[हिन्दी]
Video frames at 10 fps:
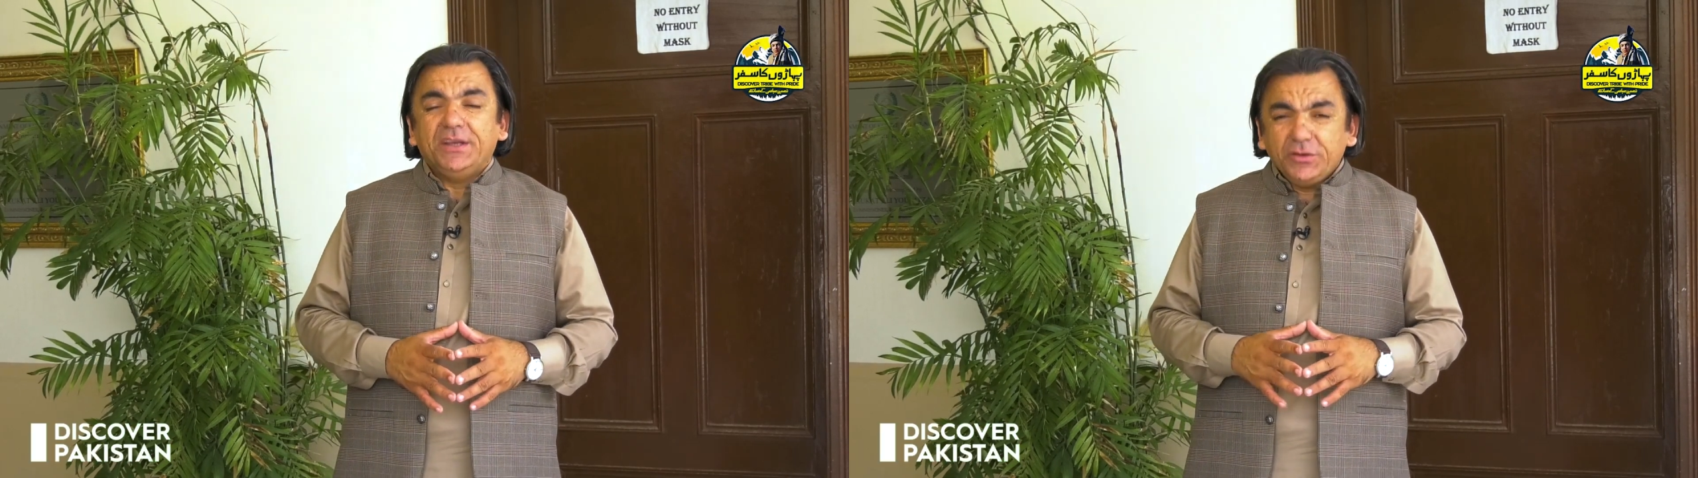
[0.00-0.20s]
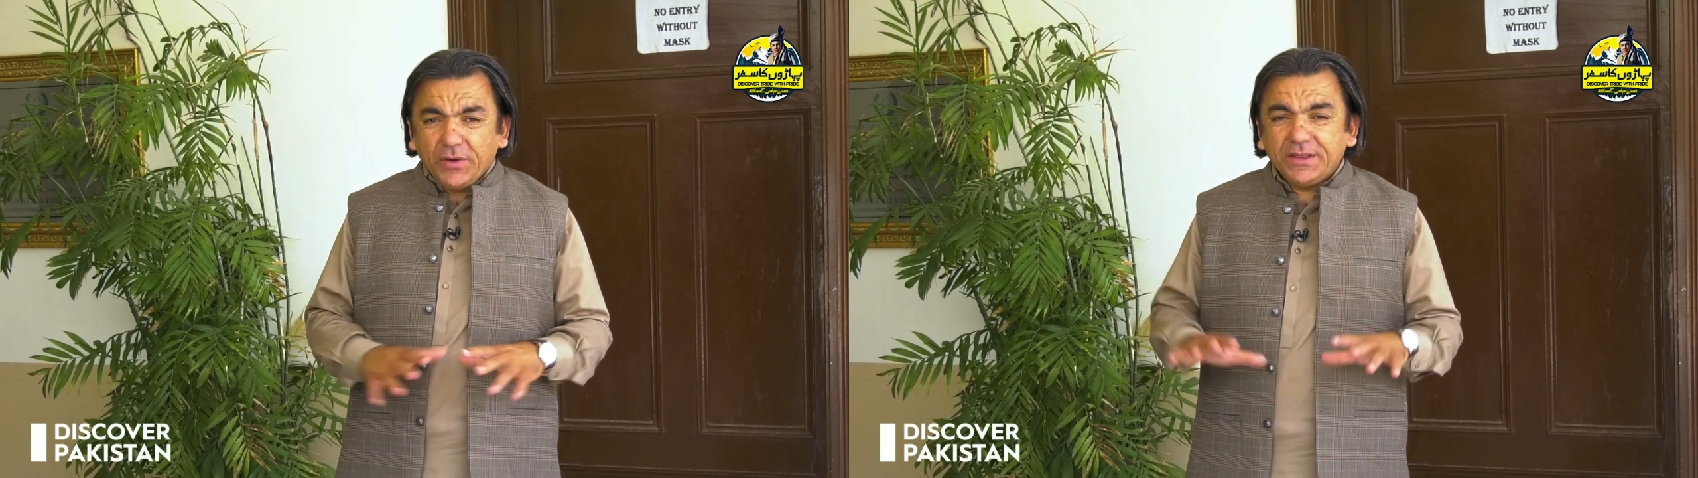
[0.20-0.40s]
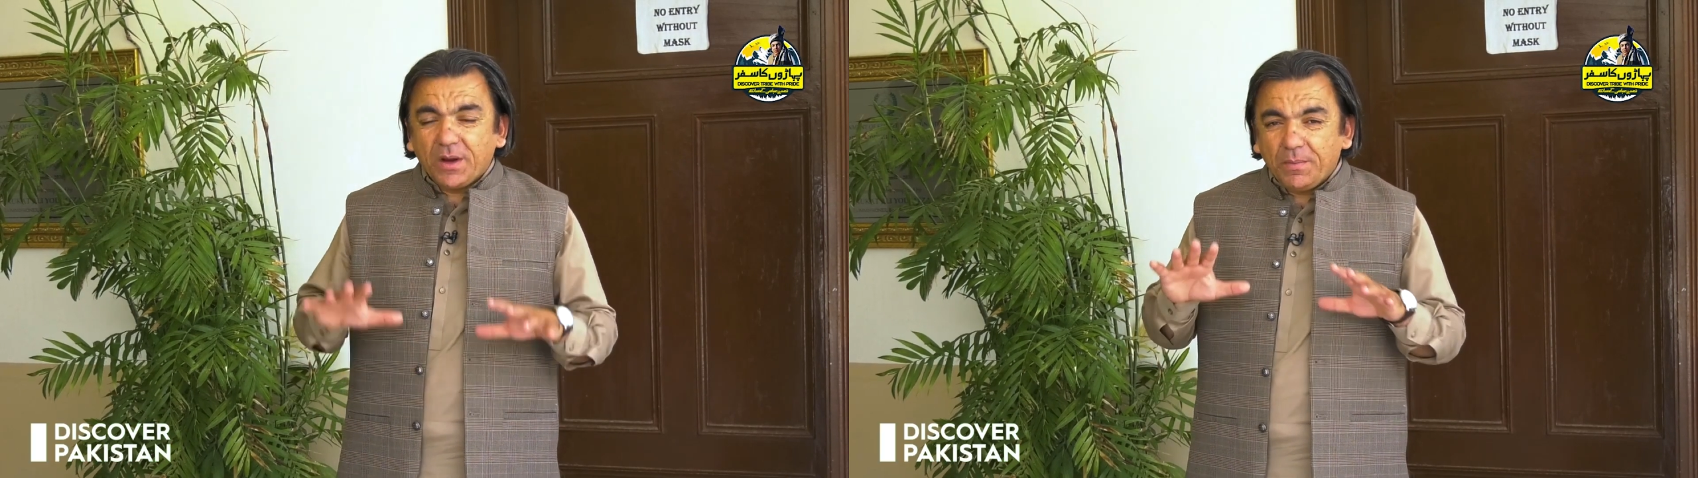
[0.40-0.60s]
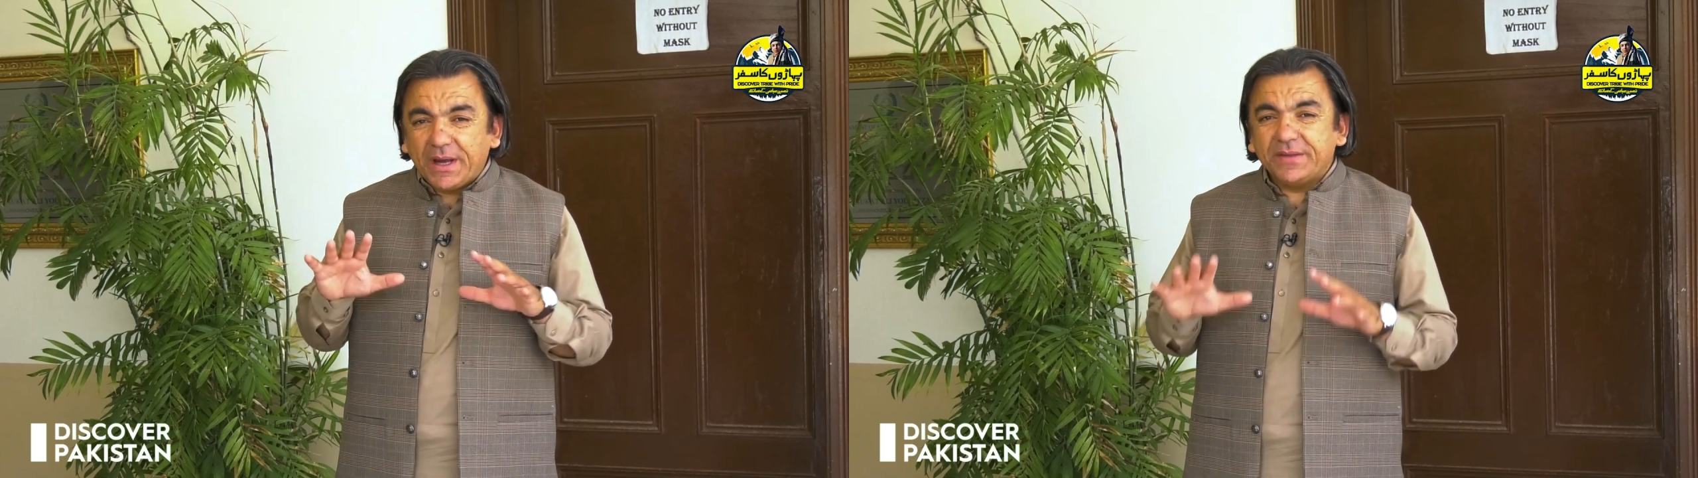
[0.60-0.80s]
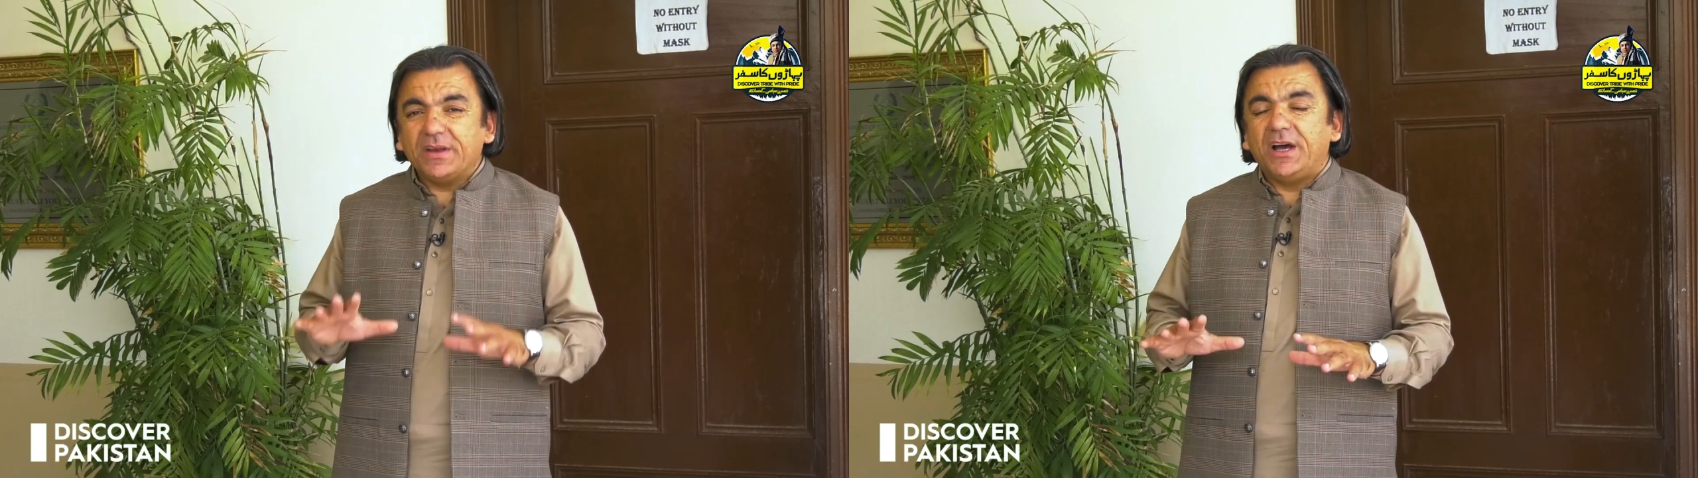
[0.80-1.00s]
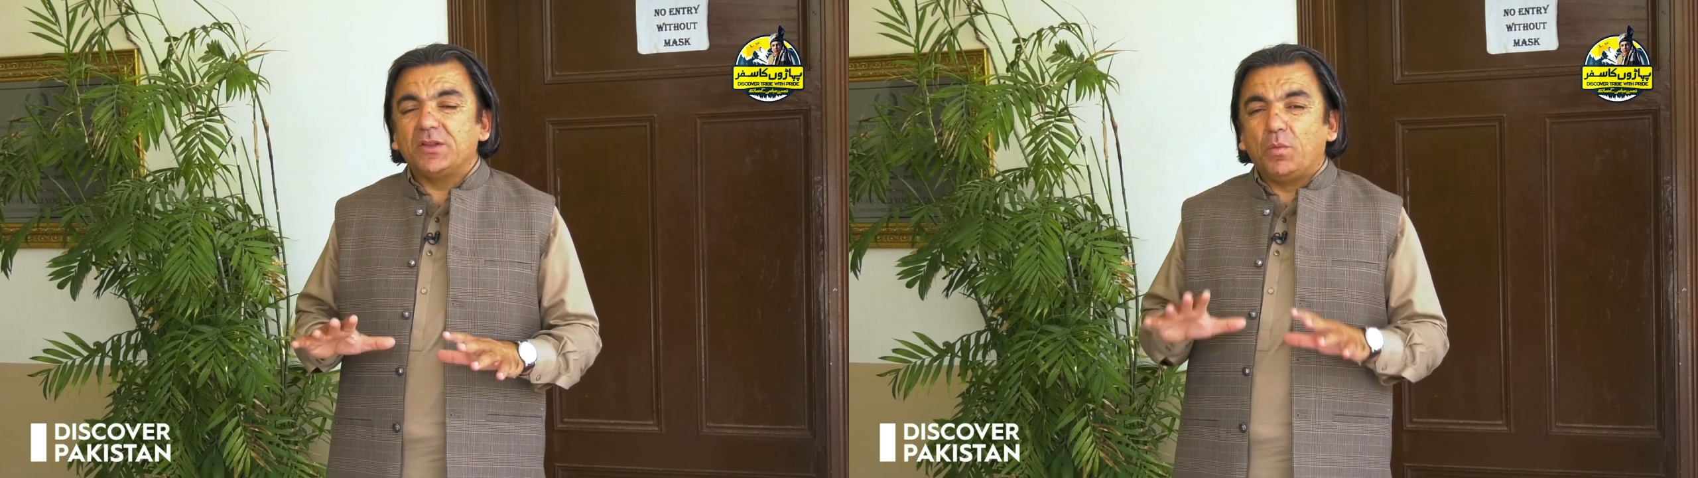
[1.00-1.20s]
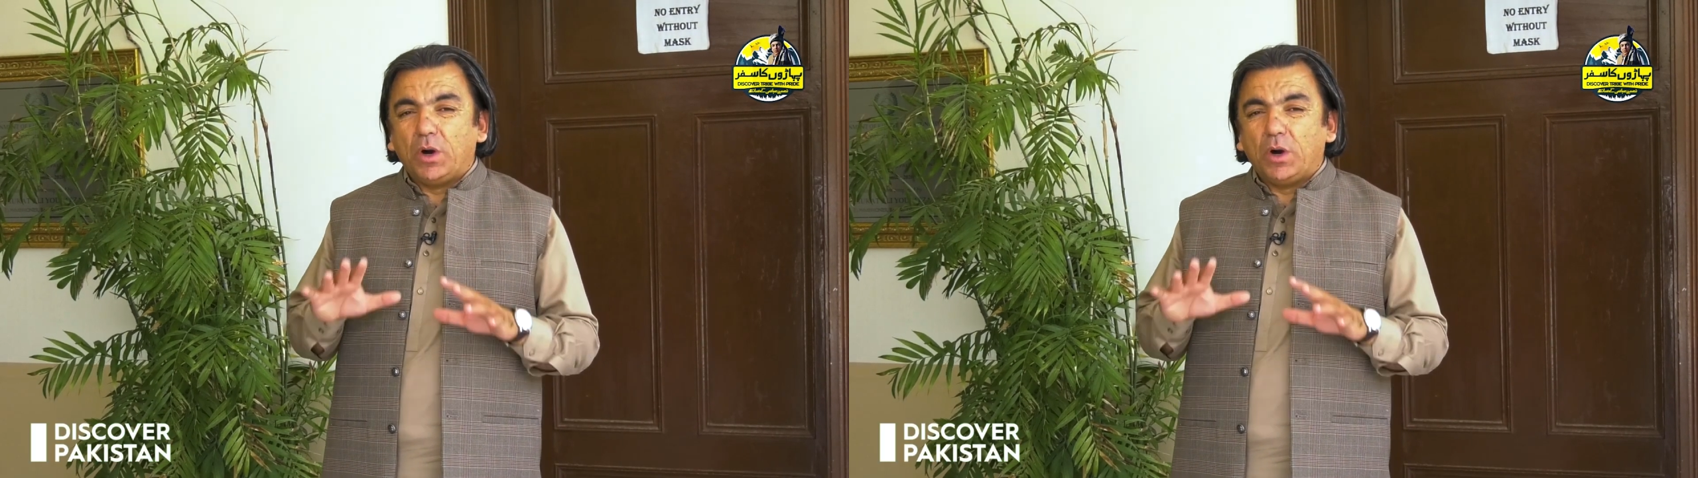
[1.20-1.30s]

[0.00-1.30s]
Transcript: इस वक्त हमारे साथ